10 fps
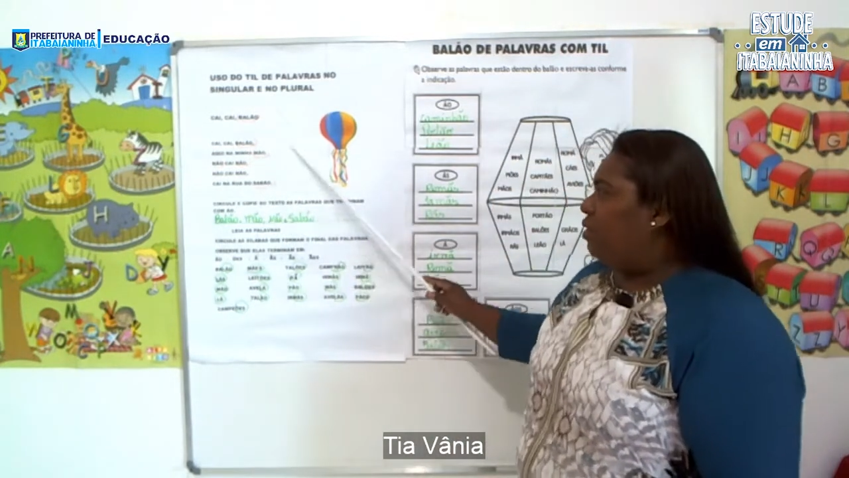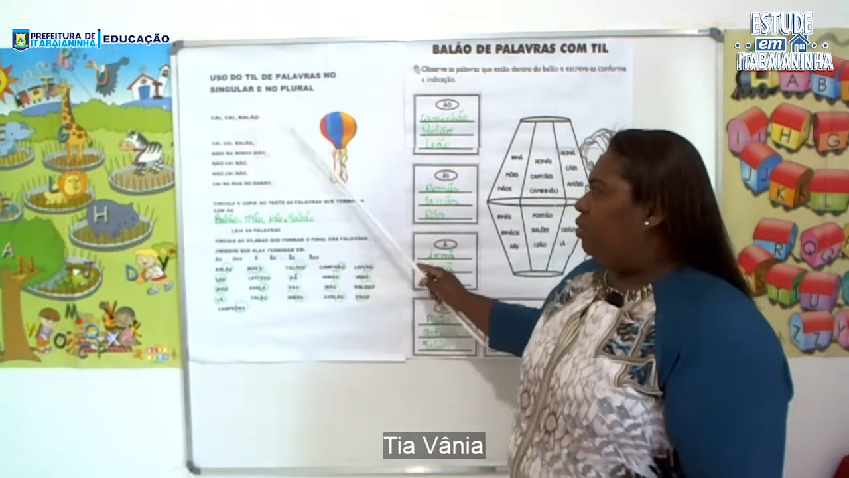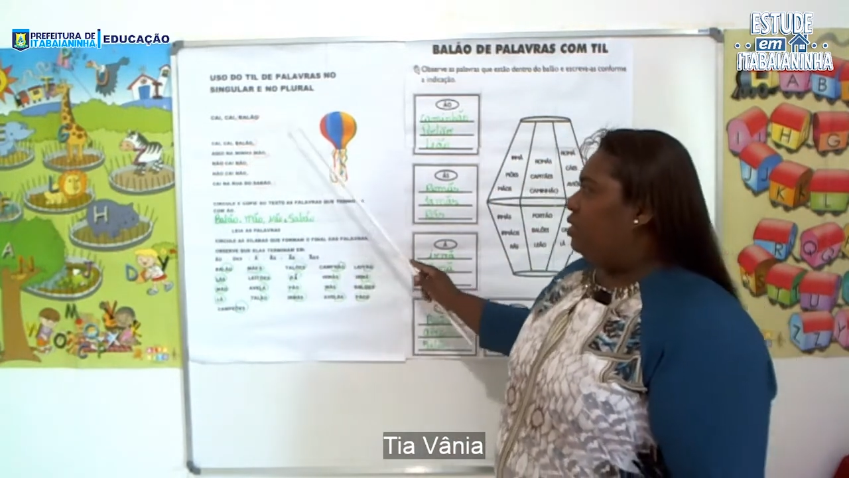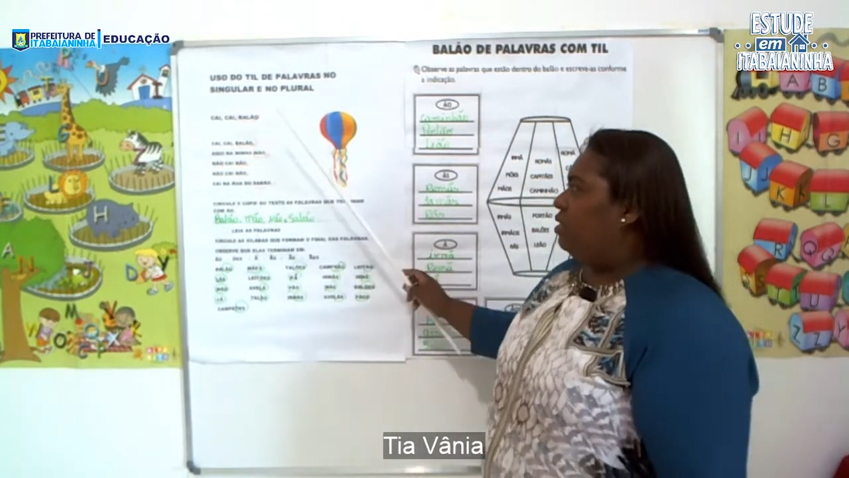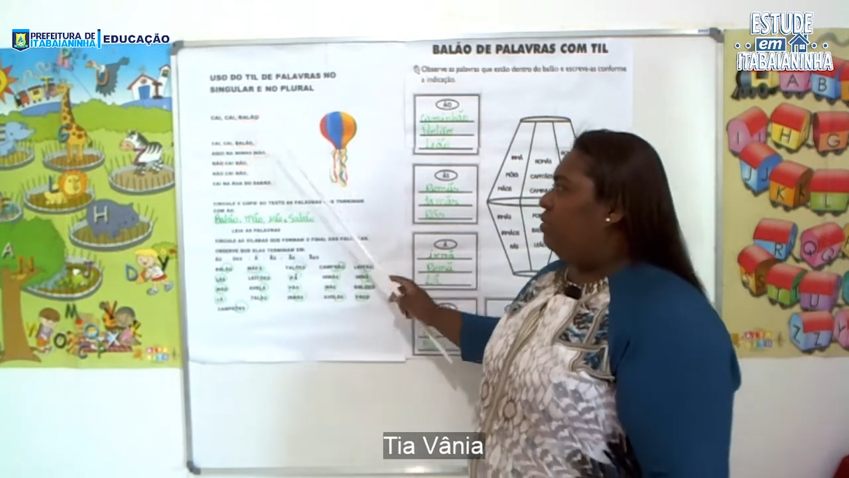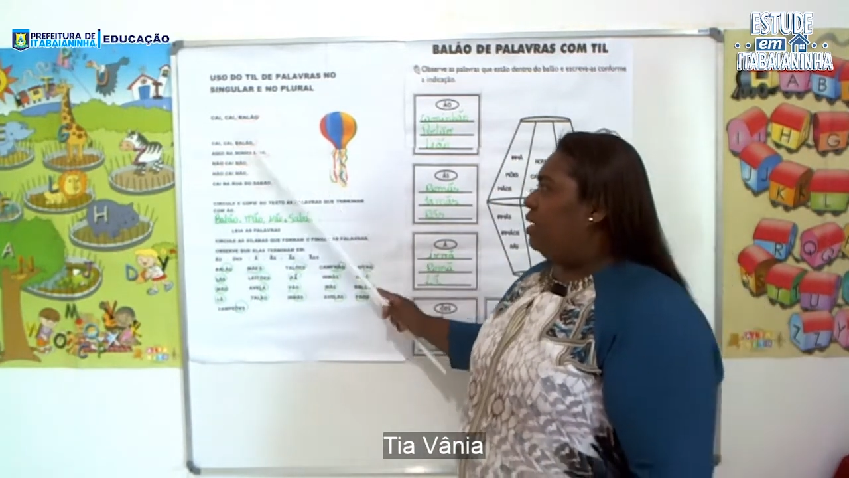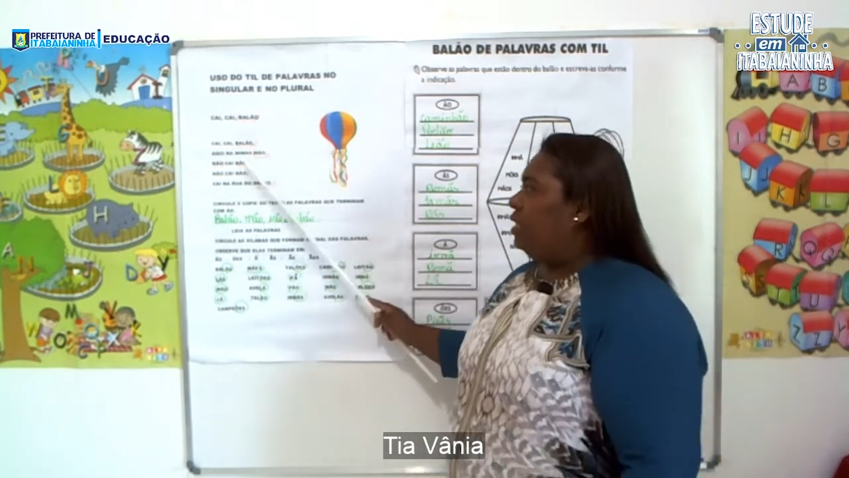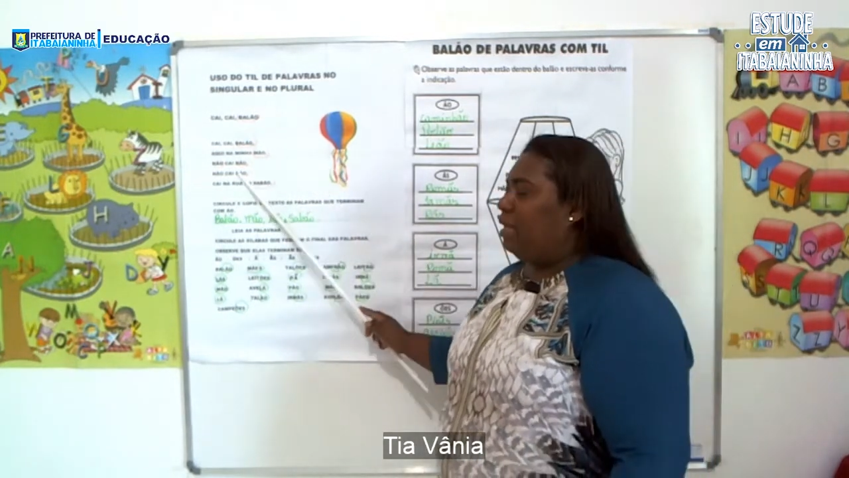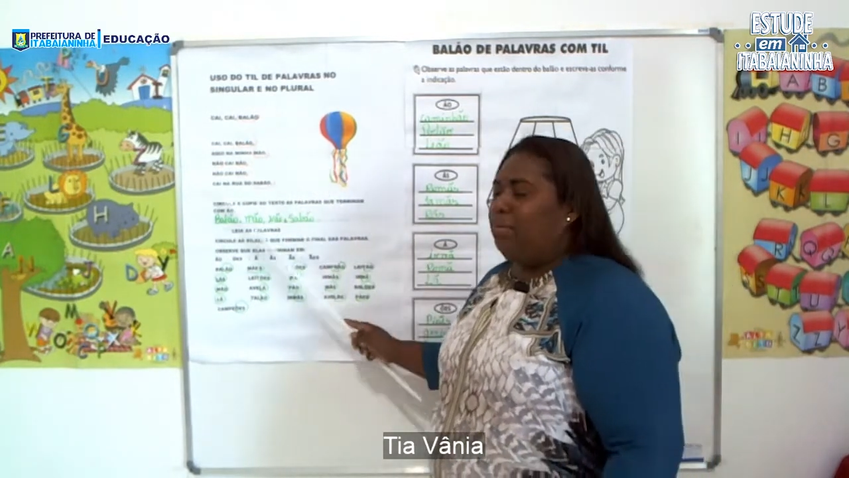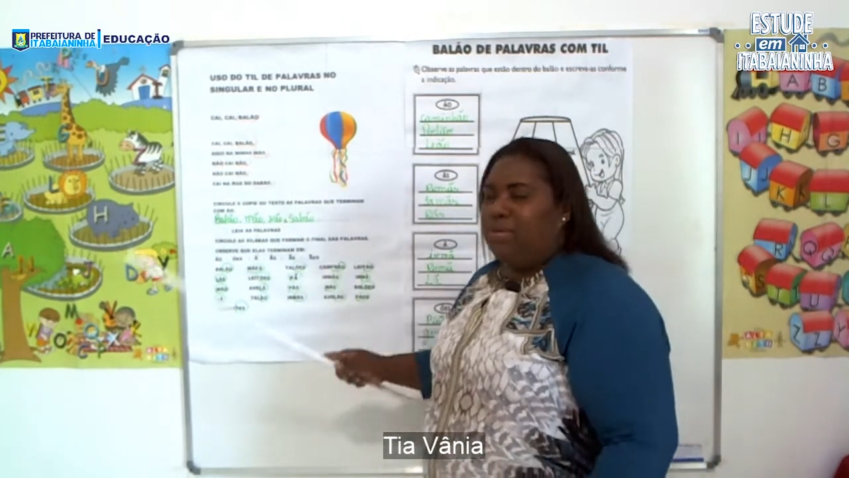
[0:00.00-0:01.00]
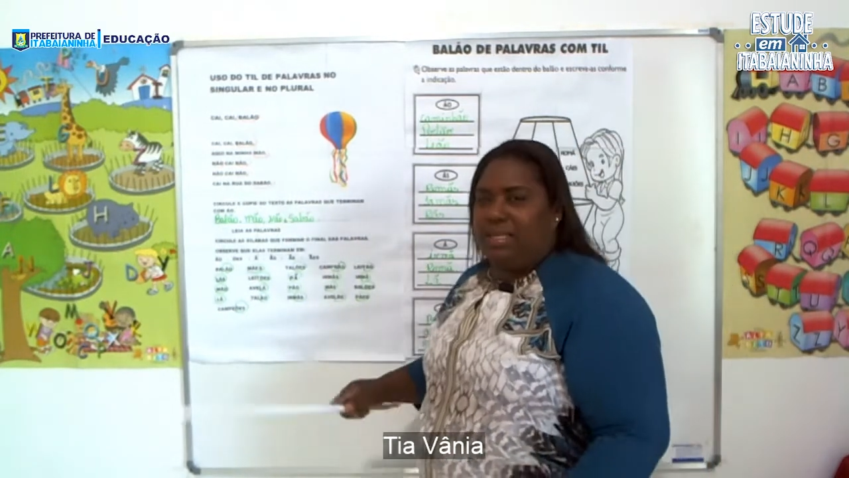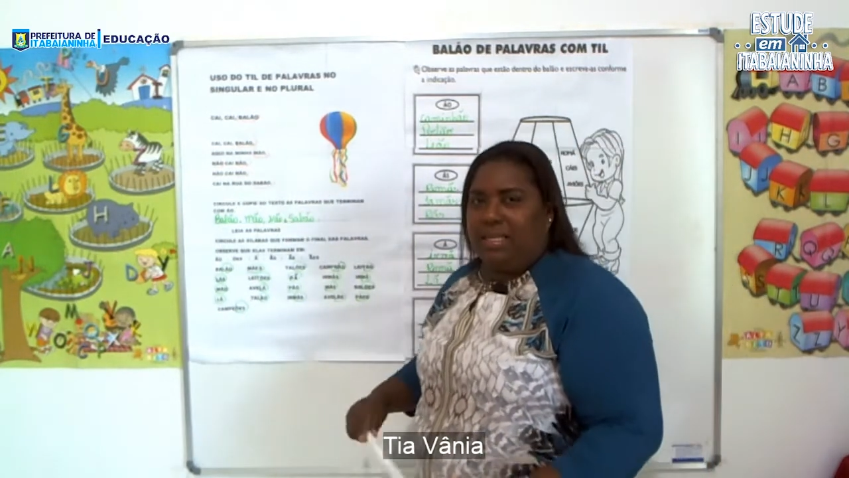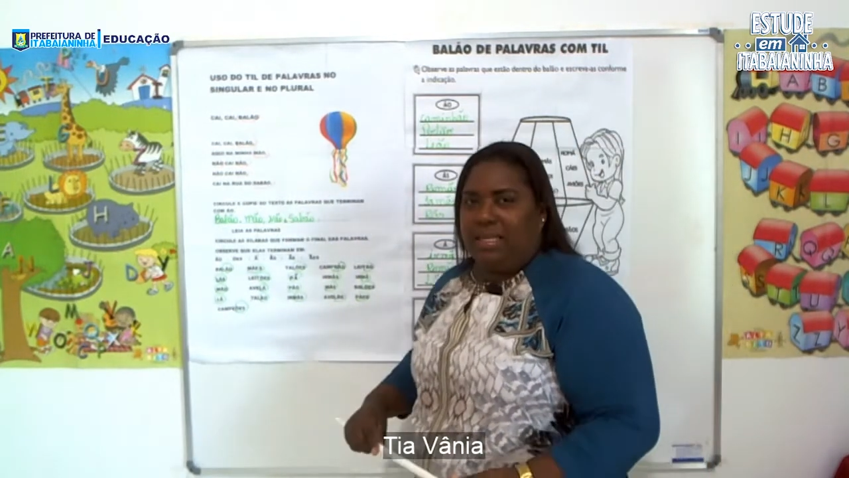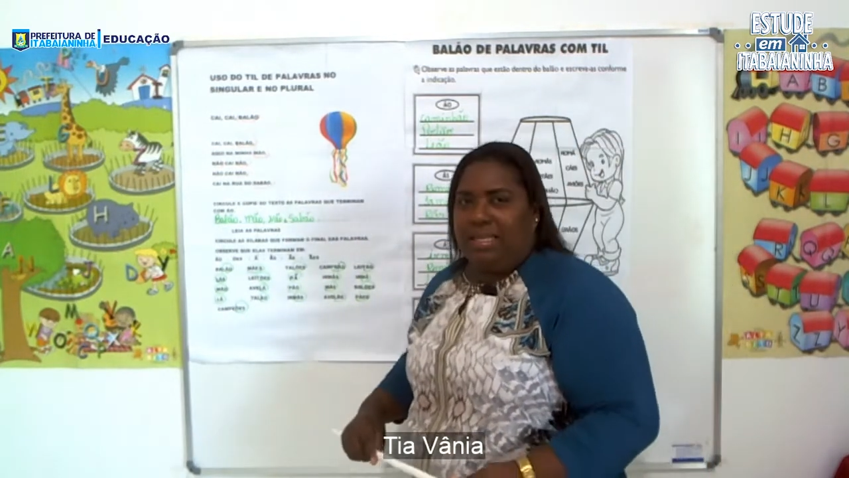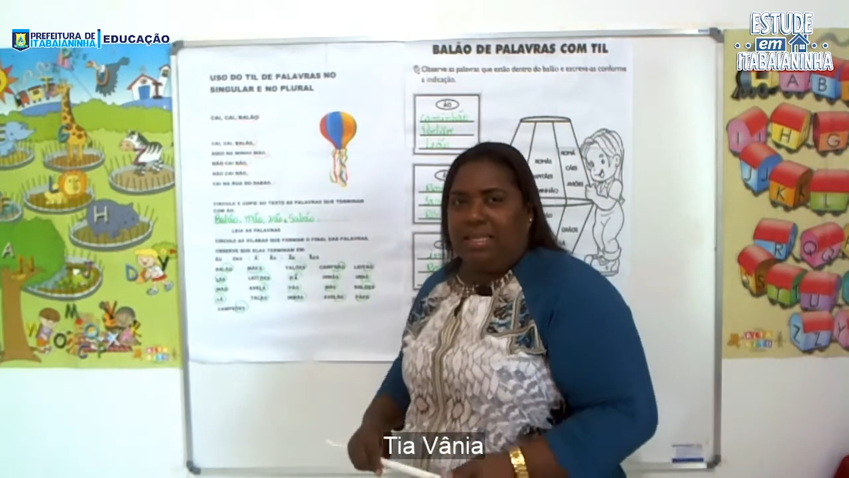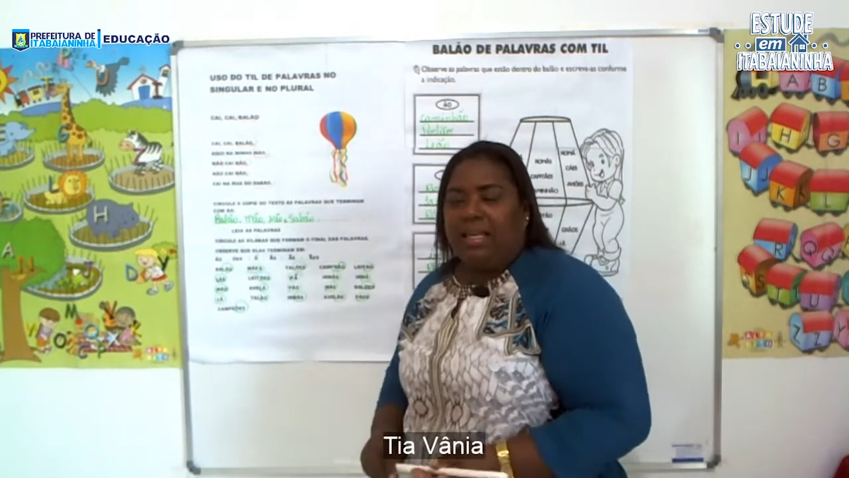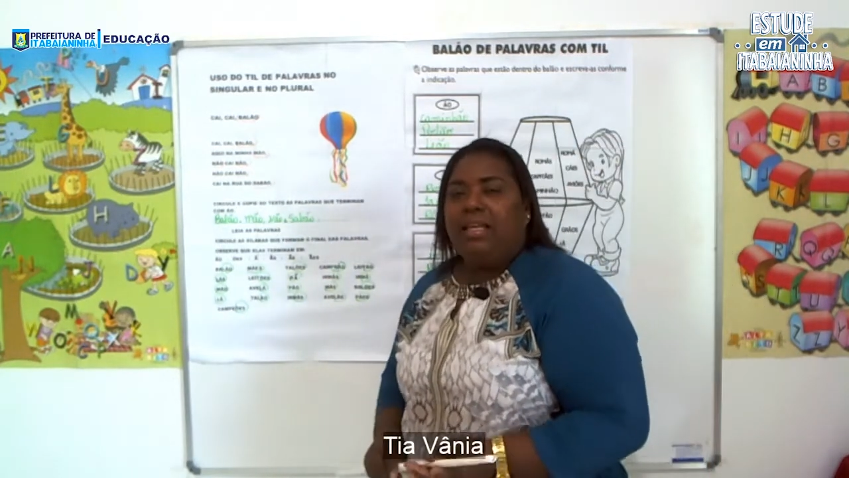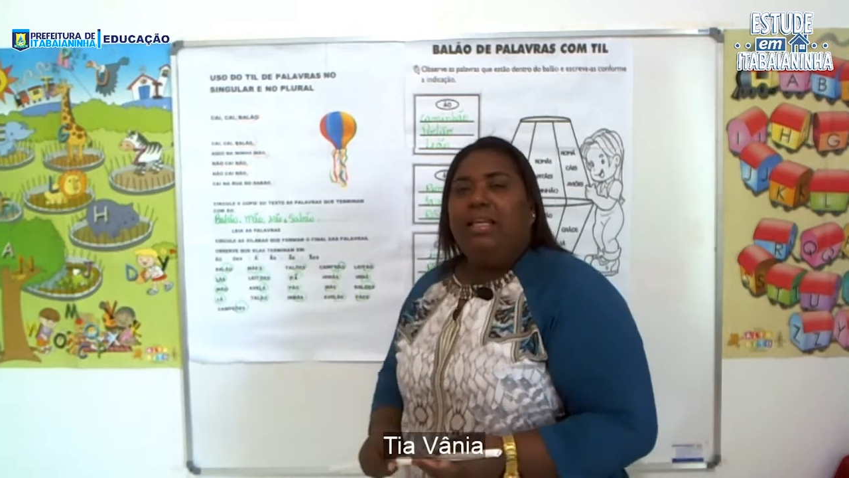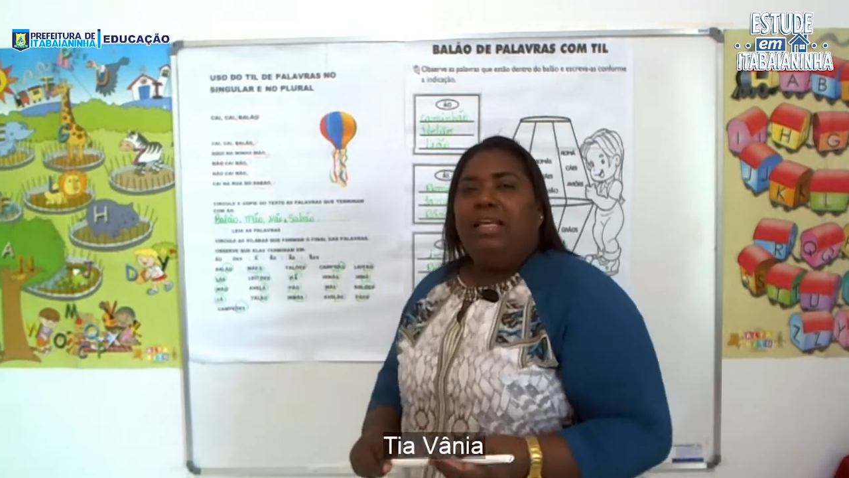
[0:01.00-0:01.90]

de hoje, vocês vão cantar musiquinha